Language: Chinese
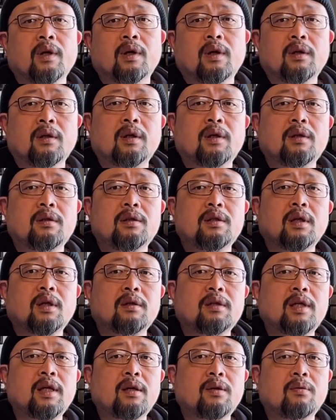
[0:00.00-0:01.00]
那
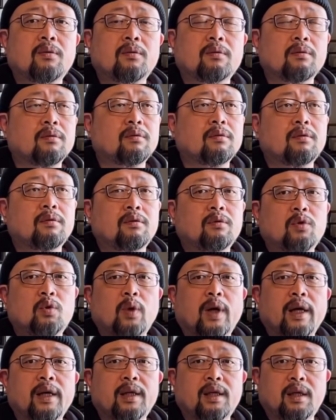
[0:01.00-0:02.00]
像这种
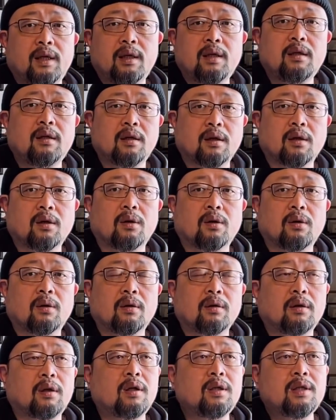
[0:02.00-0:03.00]
转移以后，
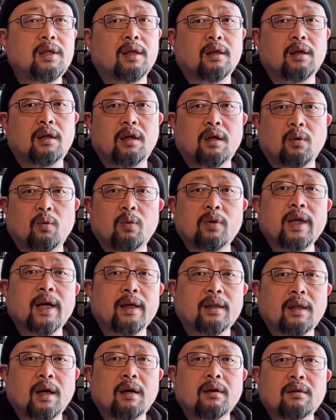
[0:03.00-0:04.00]
而且呢，留在
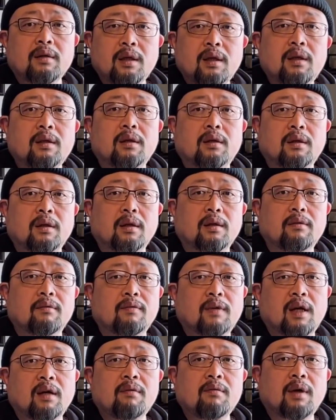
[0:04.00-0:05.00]
当地的人
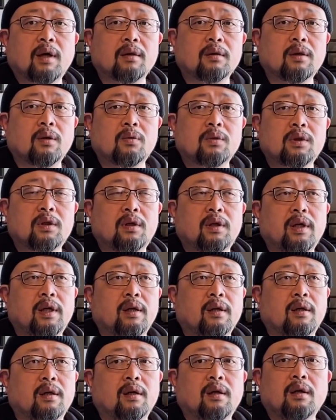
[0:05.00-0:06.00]
往往都是那
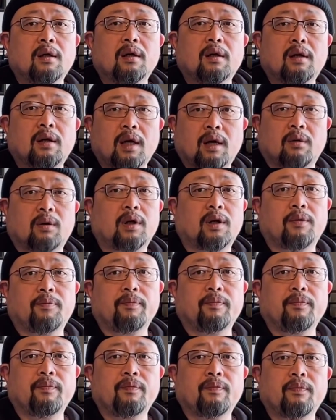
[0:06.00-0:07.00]
个老人。
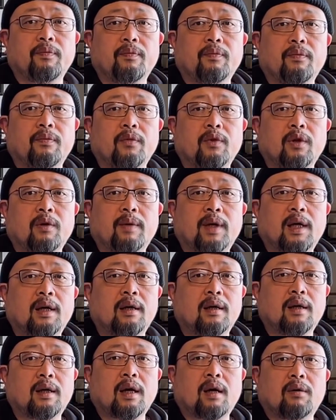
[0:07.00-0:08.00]
对吧？
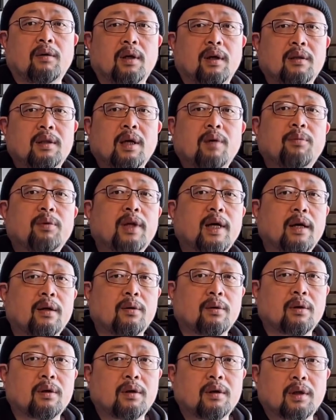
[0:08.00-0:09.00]
老人他不太
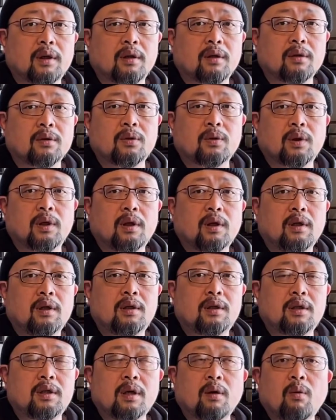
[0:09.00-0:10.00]
可能说
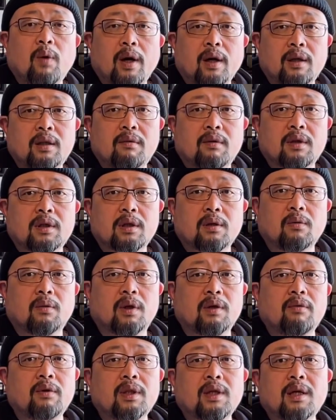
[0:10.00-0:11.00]
直接换个地方生
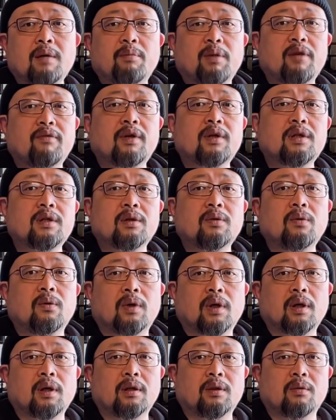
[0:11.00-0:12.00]
活，因为他也没法生
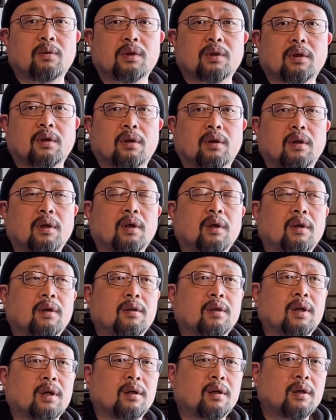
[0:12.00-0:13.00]
活。很多时候，
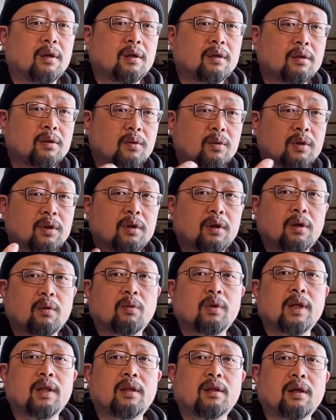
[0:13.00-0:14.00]
那就是
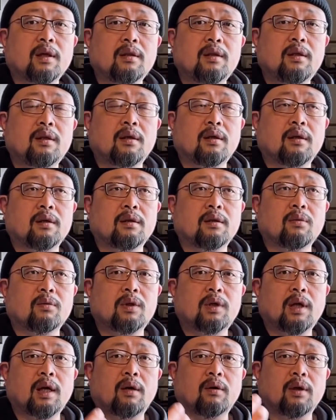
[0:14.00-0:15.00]
留在当地的都
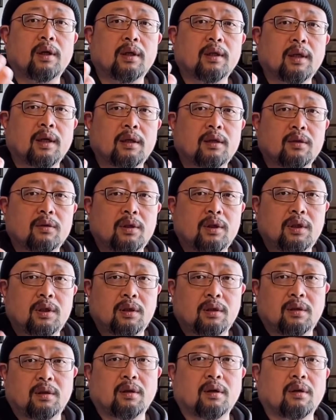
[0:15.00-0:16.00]
是老人，那就
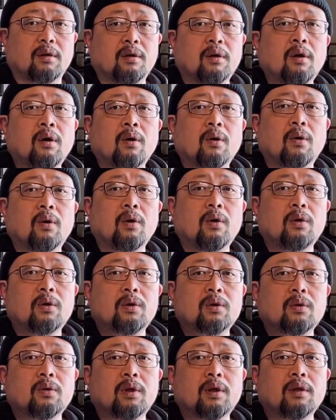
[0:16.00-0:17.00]
只能够
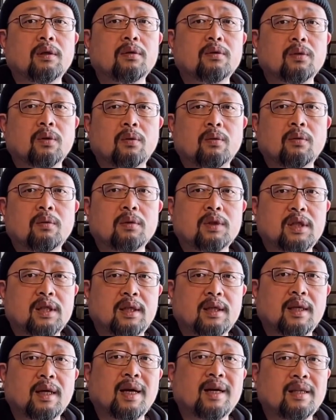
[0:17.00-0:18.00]
说从
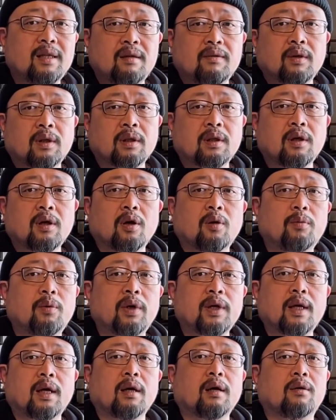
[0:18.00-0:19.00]
其他地方调
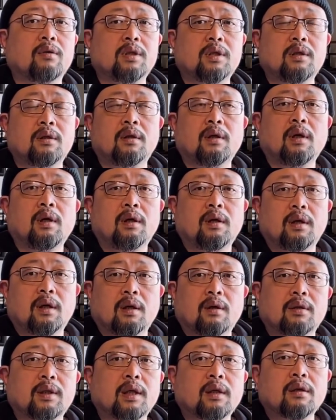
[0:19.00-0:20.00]
拨养老金，然
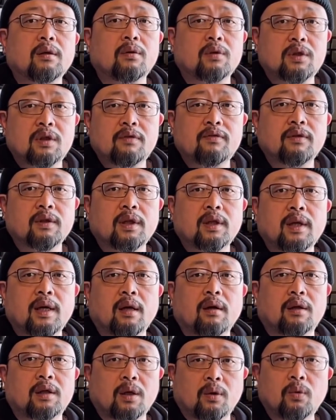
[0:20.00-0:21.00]
后才能够支付他的养
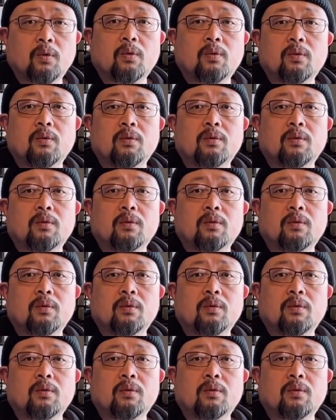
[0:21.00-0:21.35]
老账户。